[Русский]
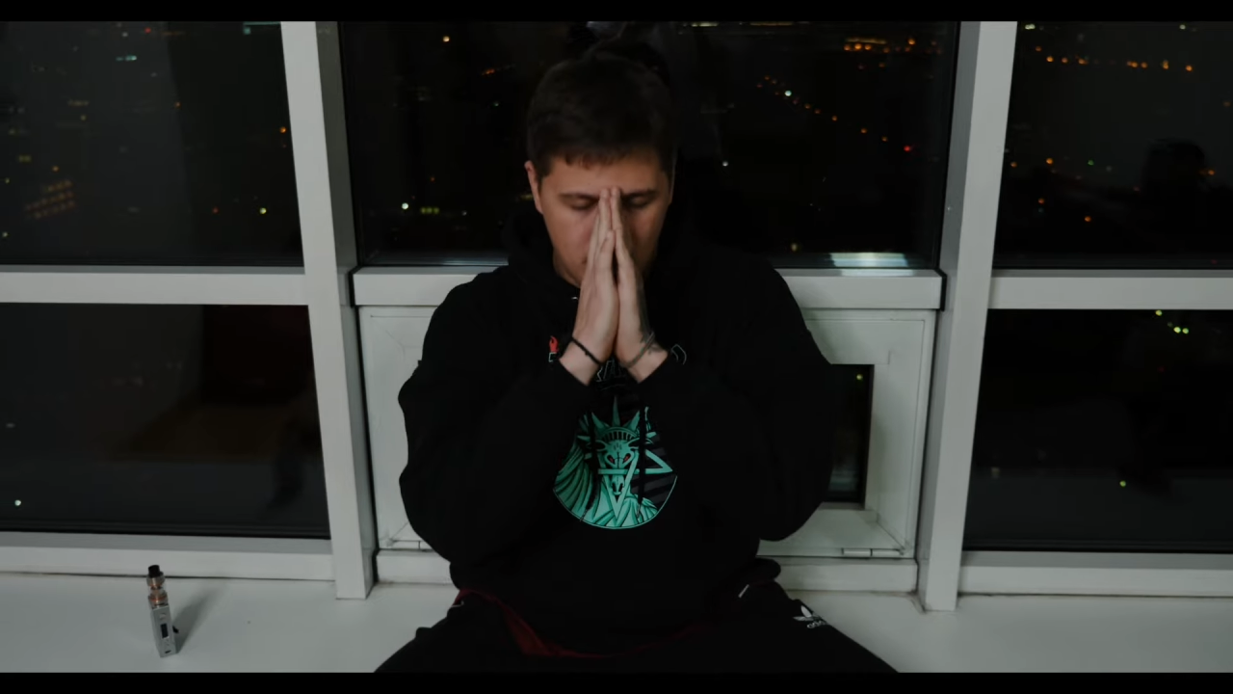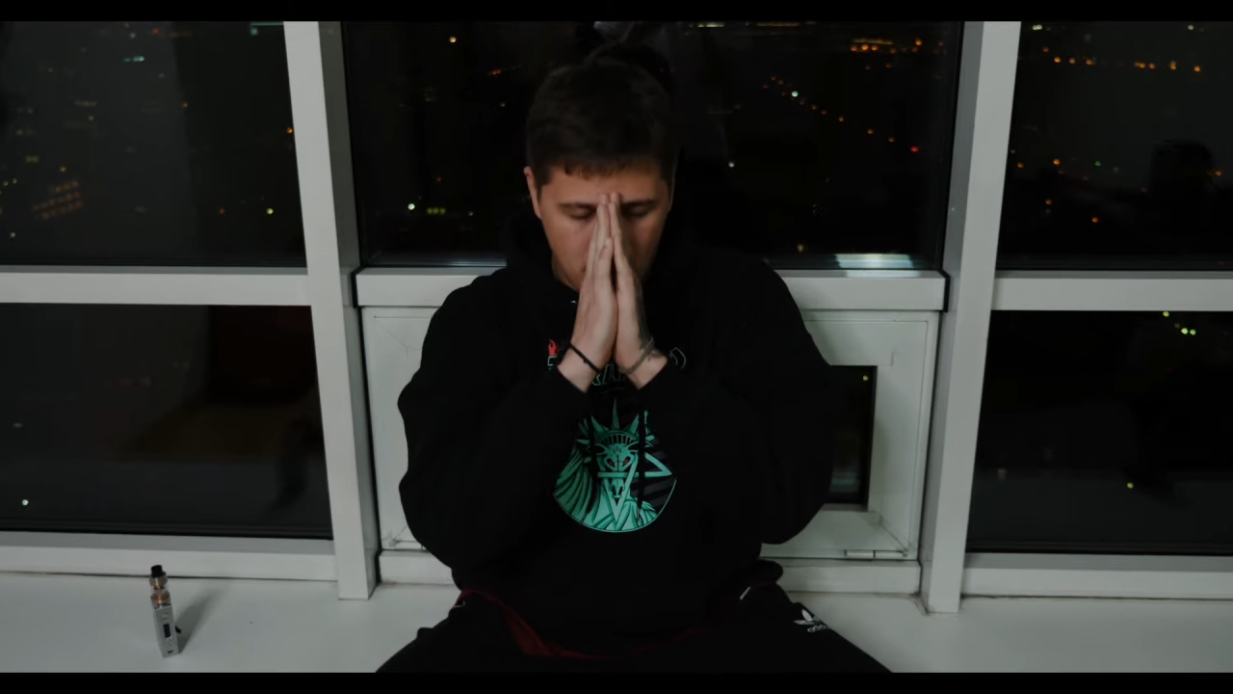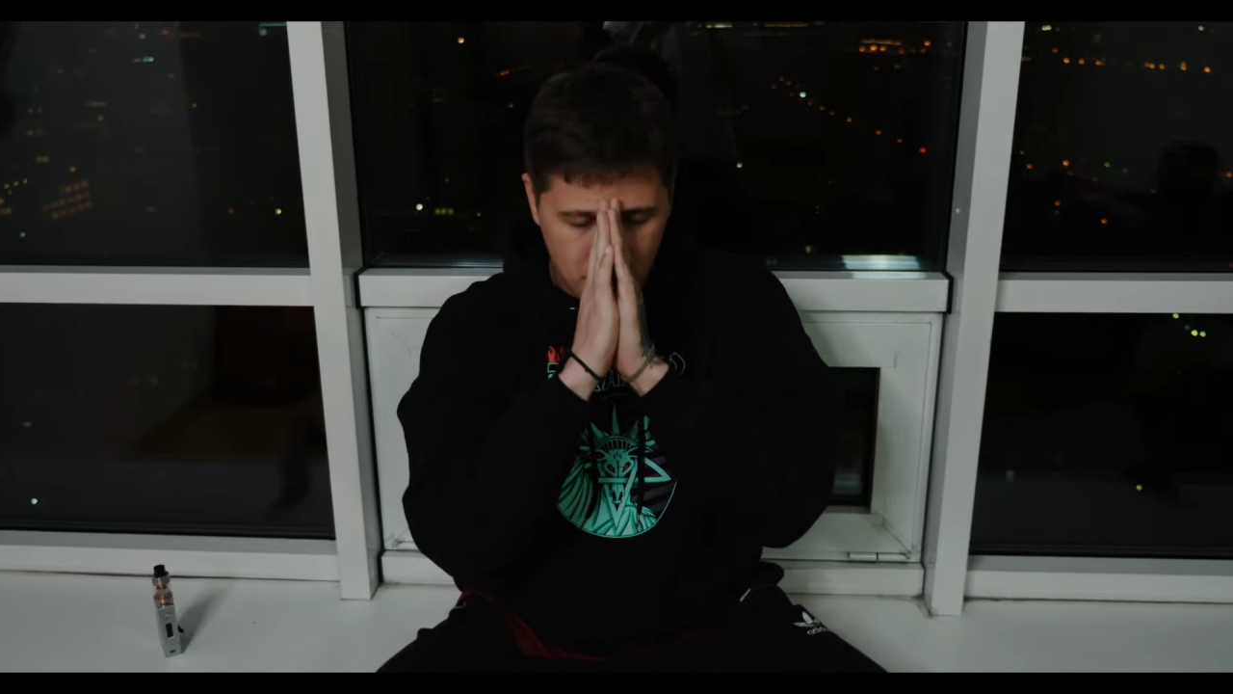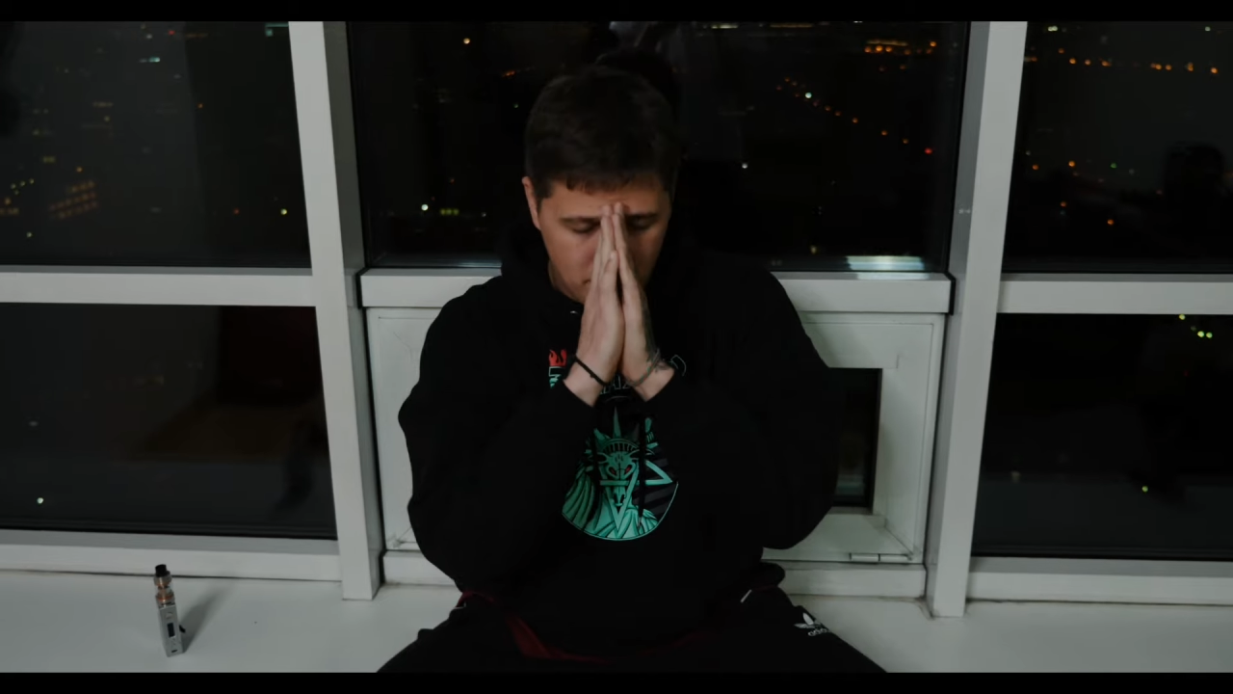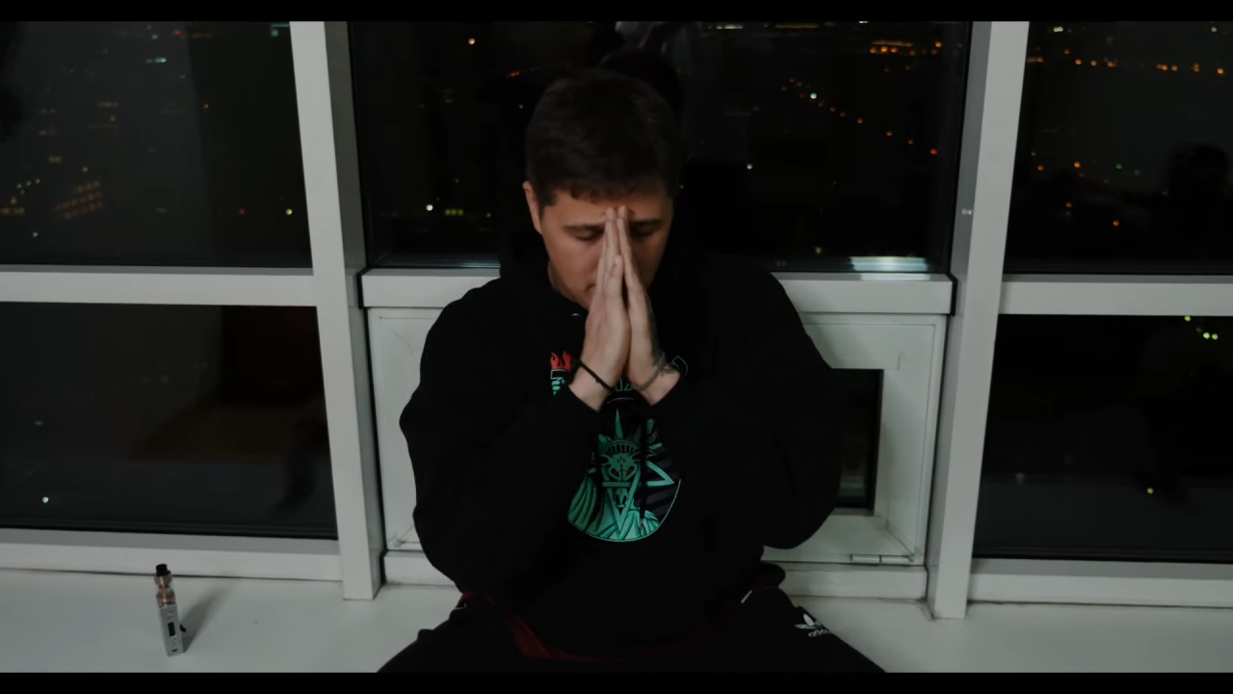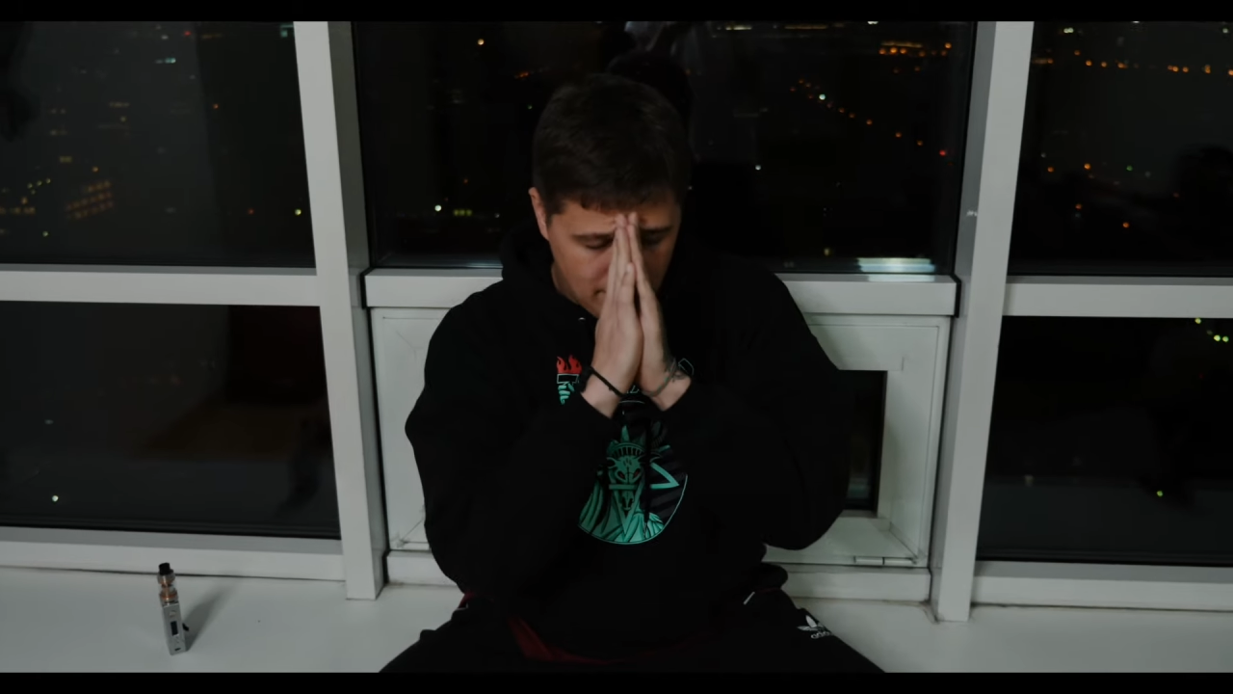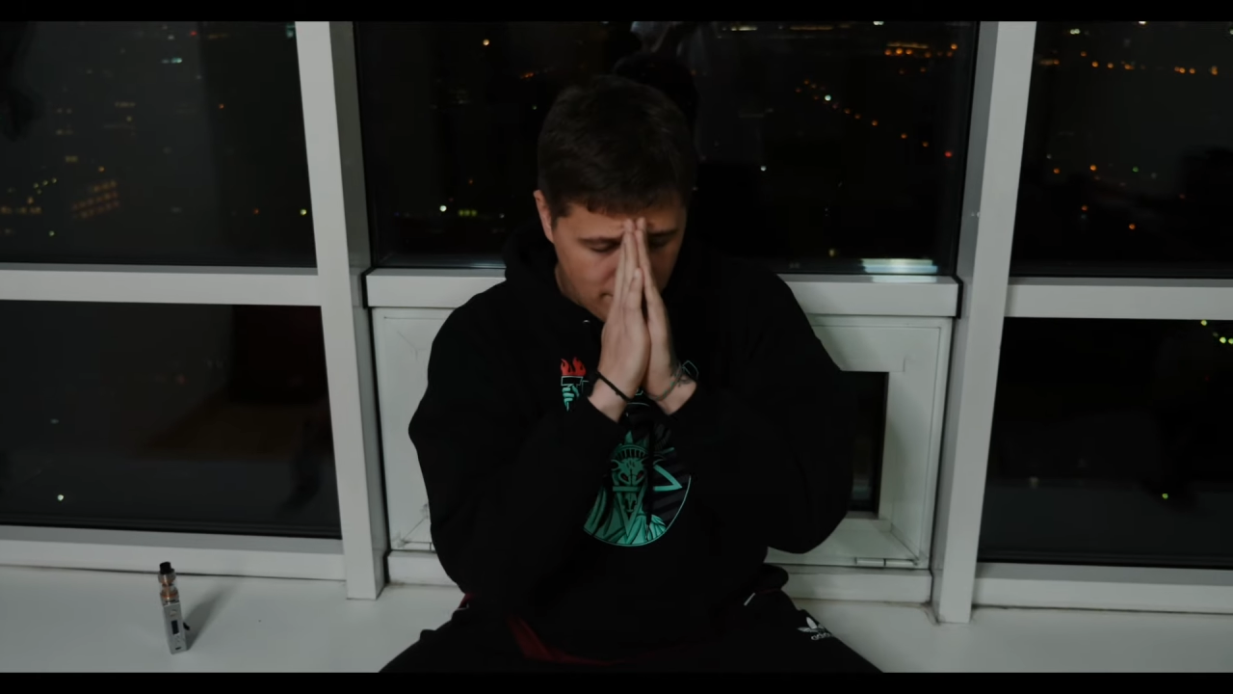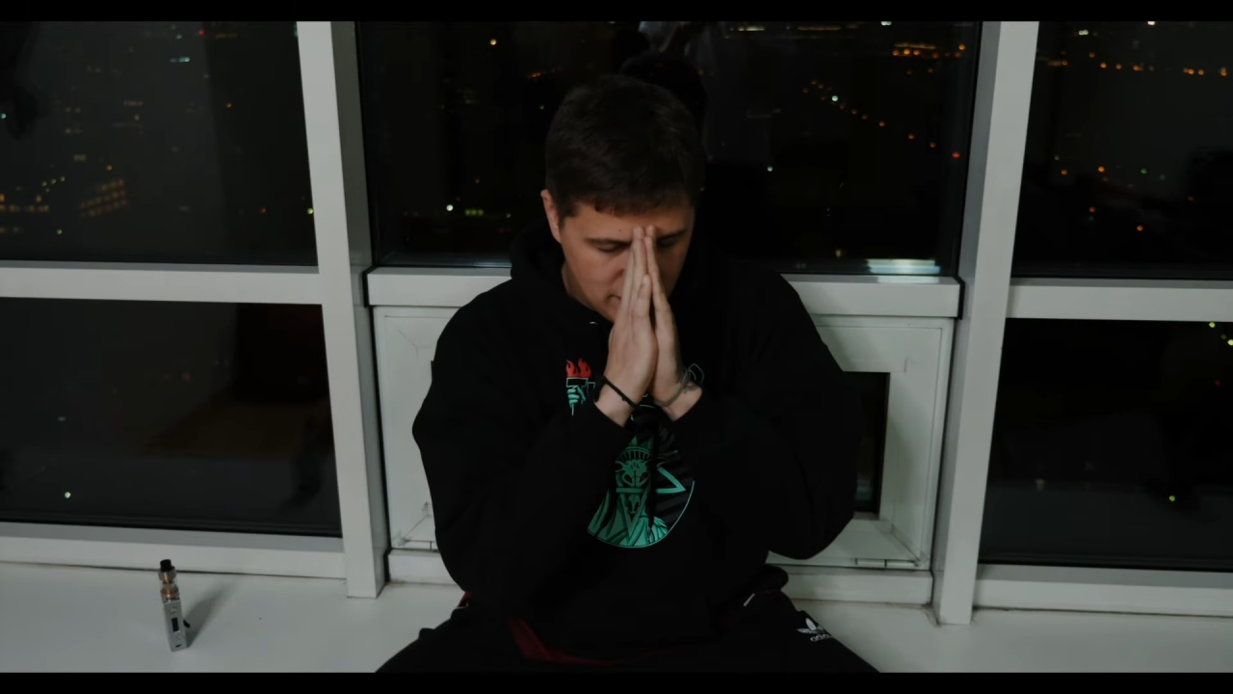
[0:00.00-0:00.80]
отключу на этом